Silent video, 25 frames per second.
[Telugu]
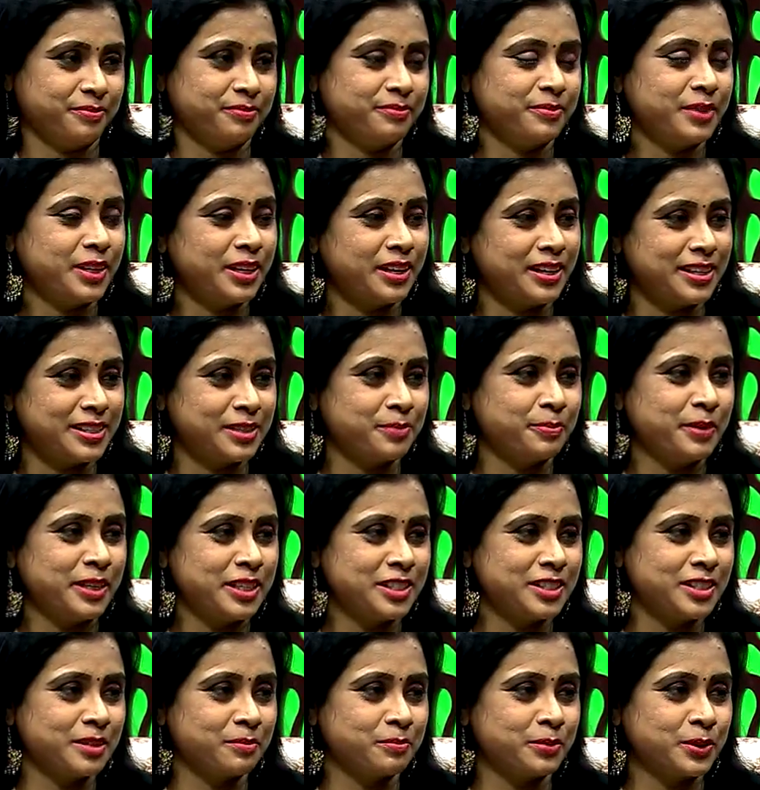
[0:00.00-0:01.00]
మీ
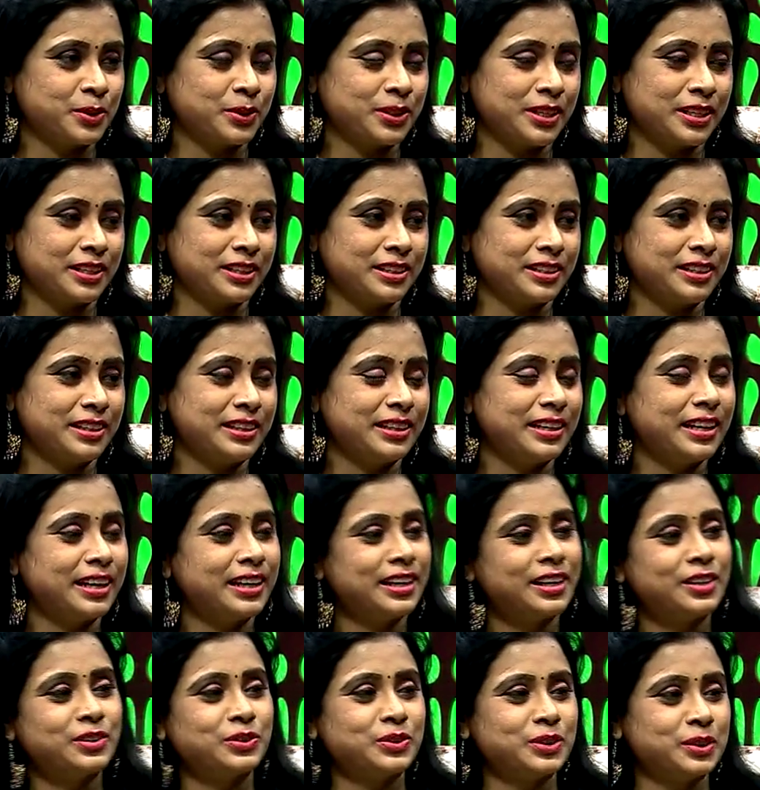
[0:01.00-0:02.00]
హస్బెండ్ సపోర్ట్ అనేది
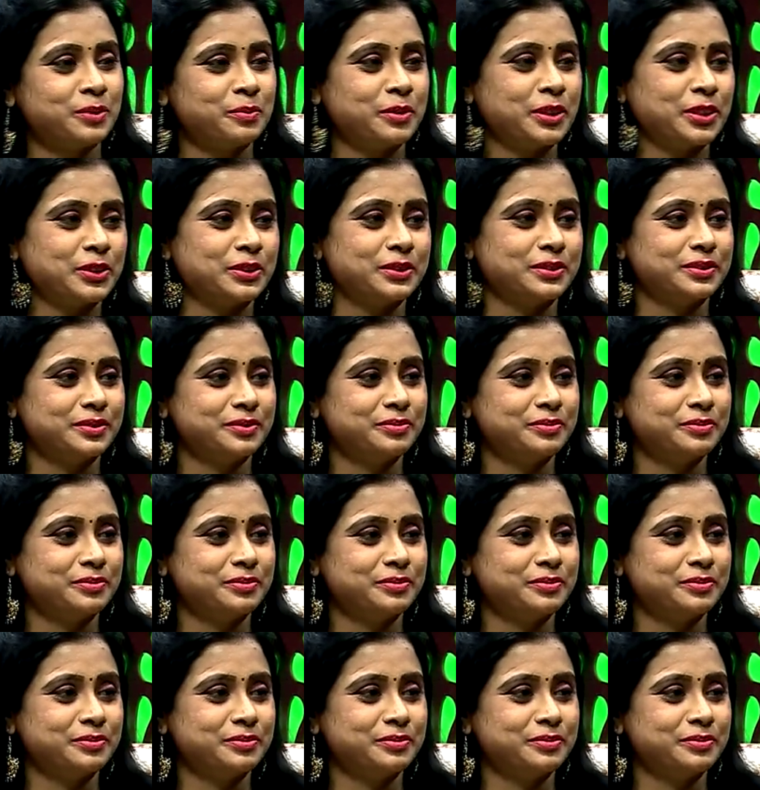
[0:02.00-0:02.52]
ఎలా ఉంది మీకు